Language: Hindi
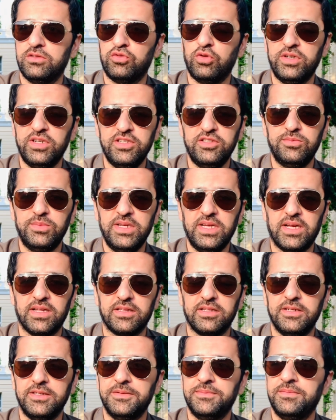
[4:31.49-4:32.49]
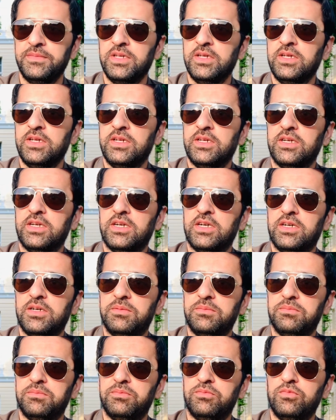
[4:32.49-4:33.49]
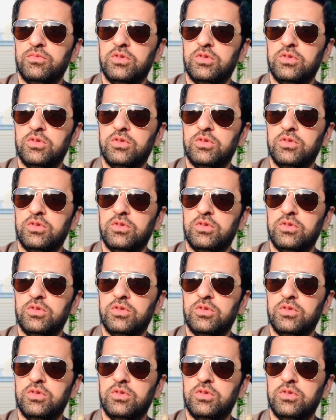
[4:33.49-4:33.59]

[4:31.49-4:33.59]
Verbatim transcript: ट्वेंटीज़ में ही आते हैं